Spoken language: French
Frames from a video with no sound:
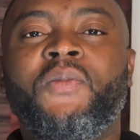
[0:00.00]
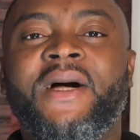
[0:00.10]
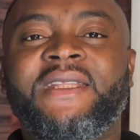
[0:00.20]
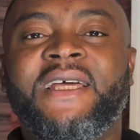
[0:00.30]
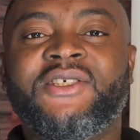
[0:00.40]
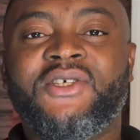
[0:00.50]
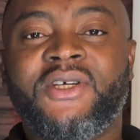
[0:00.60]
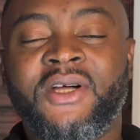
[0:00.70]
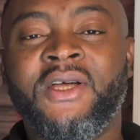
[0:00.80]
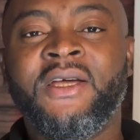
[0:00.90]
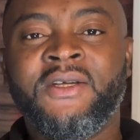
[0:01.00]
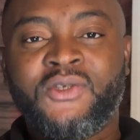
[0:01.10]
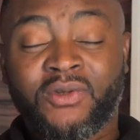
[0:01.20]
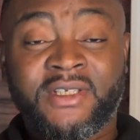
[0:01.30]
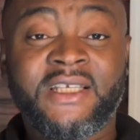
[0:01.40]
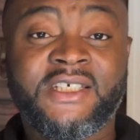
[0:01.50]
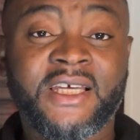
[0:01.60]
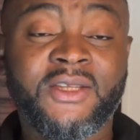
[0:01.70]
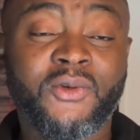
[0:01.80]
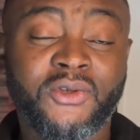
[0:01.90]
Partageur sur cette
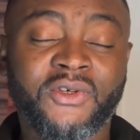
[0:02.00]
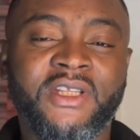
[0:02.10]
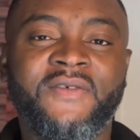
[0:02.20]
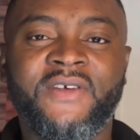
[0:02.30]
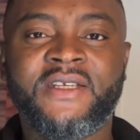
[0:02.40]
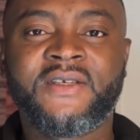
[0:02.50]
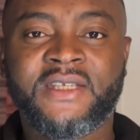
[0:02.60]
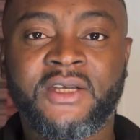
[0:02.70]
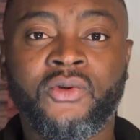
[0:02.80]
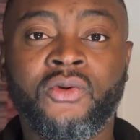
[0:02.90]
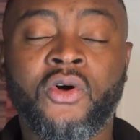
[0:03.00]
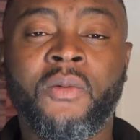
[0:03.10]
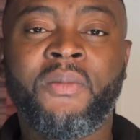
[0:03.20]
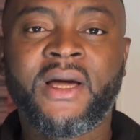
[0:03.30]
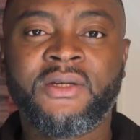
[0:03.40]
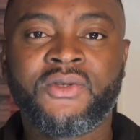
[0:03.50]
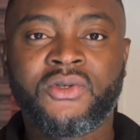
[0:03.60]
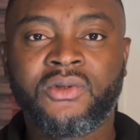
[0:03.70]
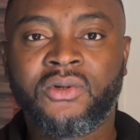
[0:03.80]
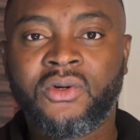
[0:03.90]
chaîne, notre devise, c'est que on parle de
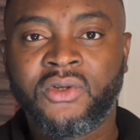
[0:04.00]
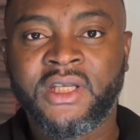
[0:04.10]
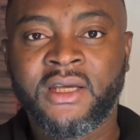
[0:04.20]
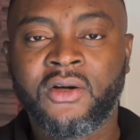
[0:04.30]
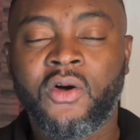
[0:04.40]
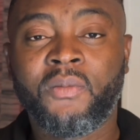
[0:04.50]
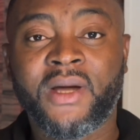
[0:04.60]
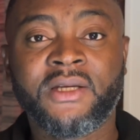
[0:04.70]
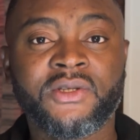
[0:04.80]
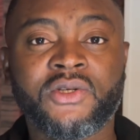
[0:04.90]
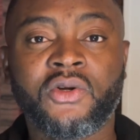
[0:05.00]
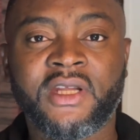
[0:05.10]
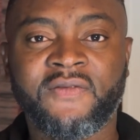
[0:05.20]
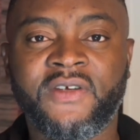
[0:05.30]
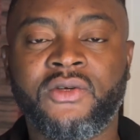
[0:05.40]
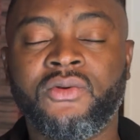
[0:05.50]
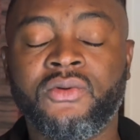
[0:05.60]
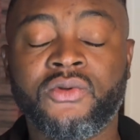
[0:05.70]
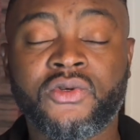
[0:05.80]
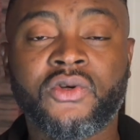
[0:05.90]
ce qu'on connaît, on parle de ce qu'on a vécu,
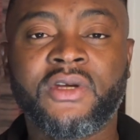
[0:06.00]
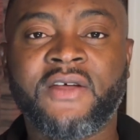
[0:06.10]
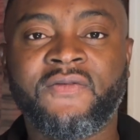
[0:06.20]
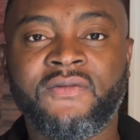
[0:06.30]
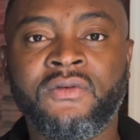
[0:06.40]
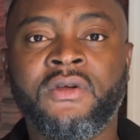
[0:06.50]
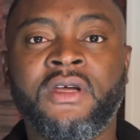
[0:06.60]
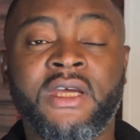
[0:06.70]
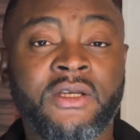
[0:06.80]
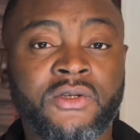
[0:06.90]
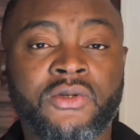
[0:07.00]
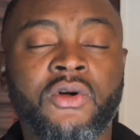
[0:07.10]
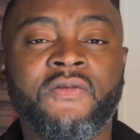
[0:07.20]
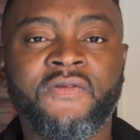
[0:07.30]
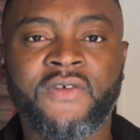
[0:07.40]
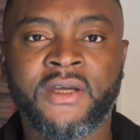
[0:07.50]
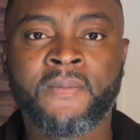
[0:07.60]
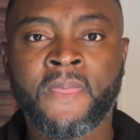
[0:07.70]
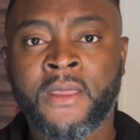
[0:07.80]
de ce qu'on a vu et de ce qu'on fait.